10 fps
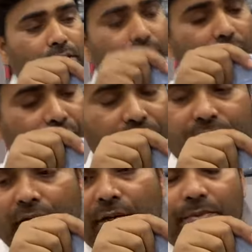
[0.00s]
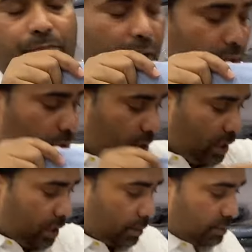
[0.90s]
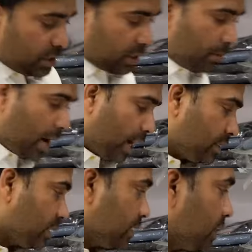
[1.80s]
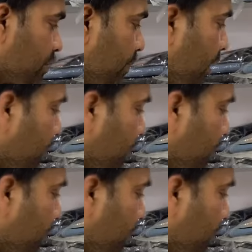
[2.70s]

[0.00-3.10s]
काफ़ी सारे ब्रांड होंगे कम से कम आठ से दस ब्रांड